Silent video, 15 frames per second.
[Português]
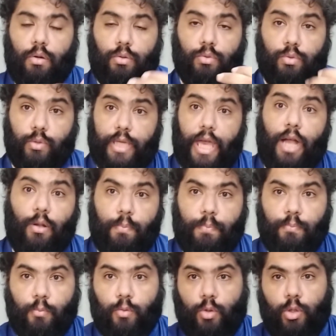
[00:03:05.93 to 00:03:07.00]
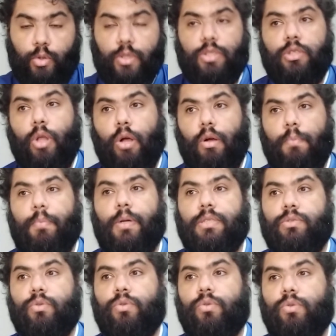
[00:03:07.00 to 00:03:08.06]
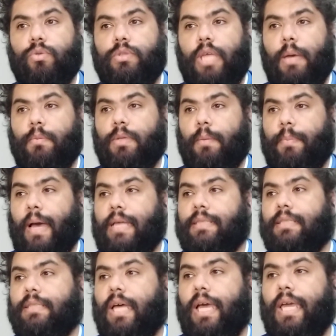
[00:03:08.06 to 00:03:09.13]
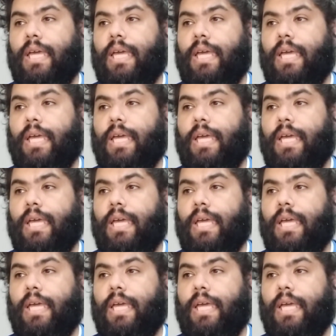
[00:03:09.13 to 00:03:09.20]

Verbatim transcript: o Iago Cruz, logo após o término da partida,